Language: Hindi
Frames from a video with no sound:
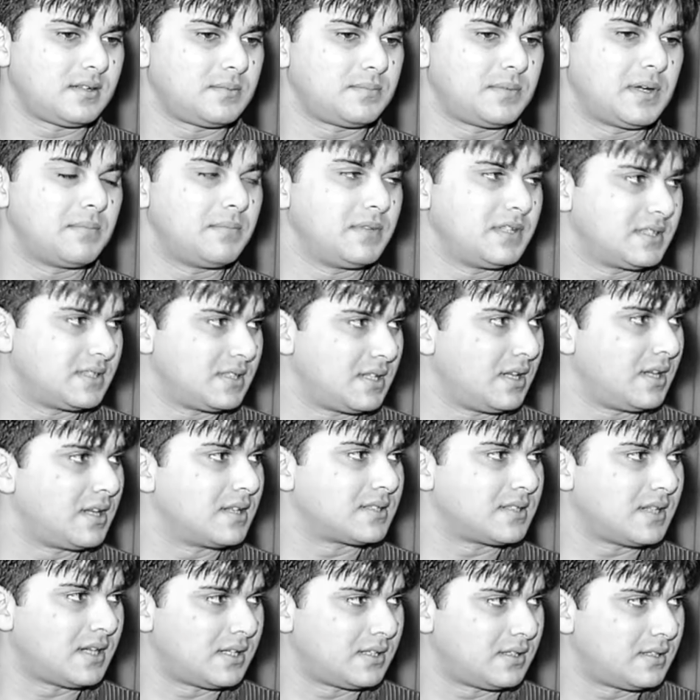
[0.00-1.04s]
पब्लिसिटी के
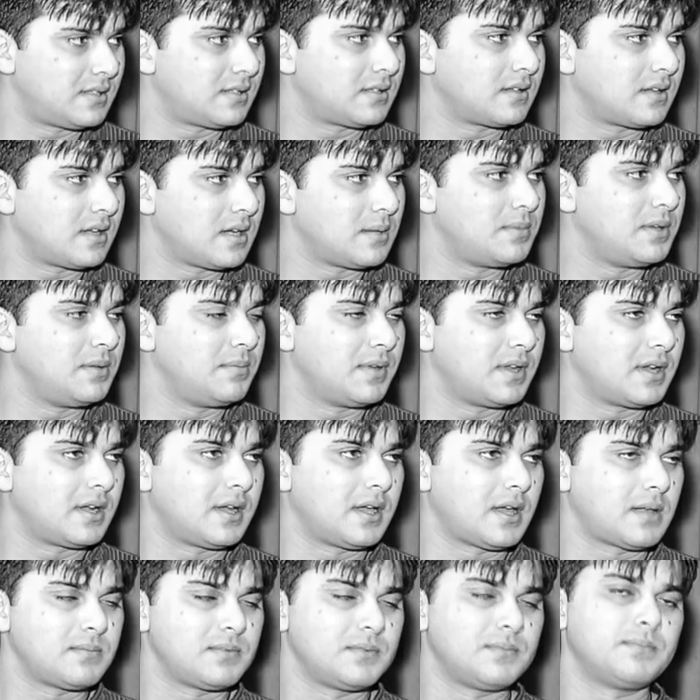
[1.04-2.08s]
साथ कभी मेरा
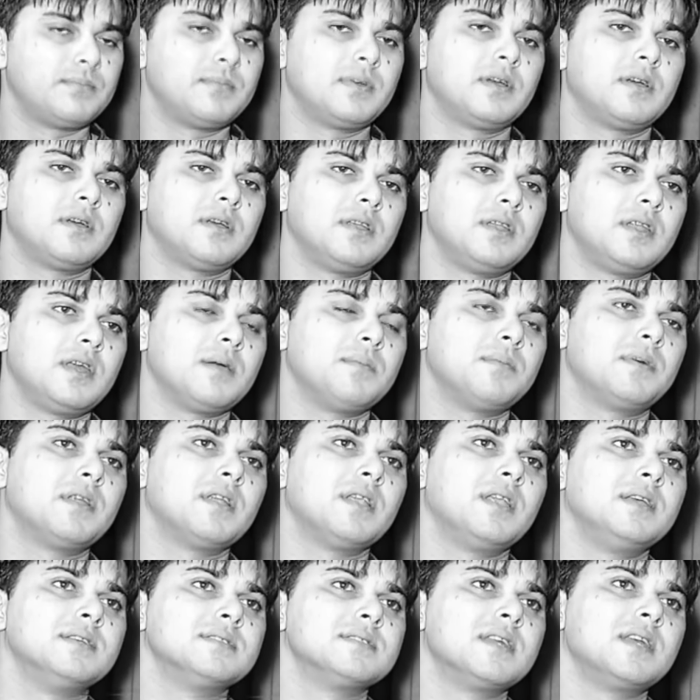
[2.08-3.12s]
एल्बम इंडिया में
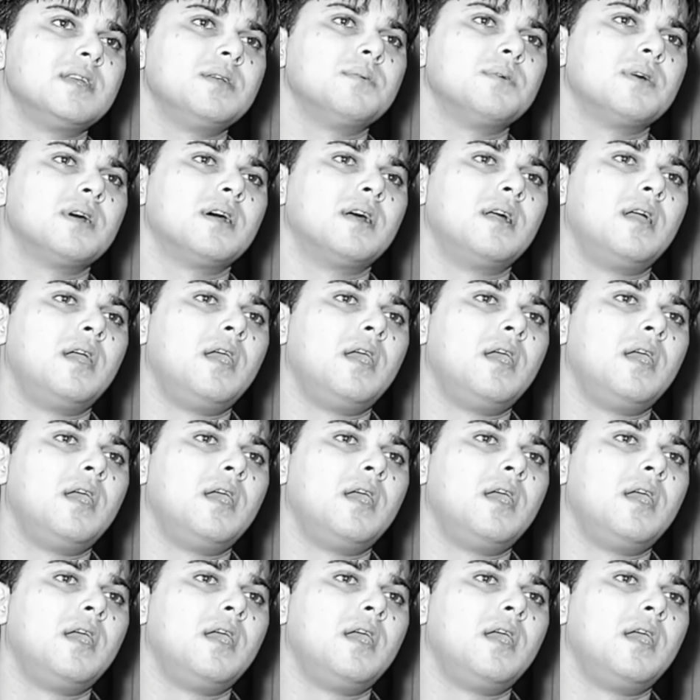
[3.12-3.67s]
रिलीज़ नहीं हुआ